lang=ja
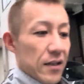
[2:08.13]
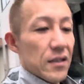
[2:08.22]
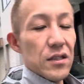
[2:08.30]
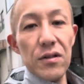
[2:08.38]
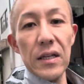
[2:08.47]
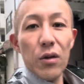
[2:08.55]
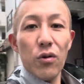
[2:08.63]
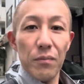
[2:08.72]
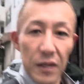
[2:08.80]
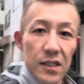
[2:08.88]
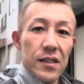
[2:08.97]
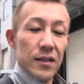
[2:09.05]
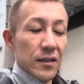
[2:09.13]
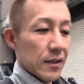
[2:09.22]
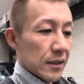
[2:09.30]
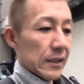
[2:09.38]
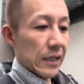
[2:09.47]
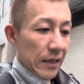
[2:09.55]
育っております
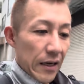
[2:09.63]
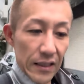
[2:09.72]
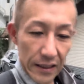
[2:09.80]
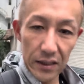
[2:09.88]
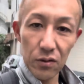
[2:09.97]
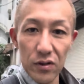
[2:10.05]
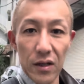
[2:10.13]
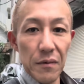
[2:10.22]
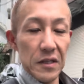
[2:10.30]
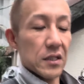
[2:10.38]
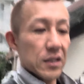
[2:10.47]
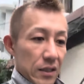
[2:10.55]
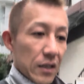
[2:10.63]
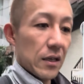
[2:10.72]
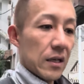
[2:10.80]
ありがとうございます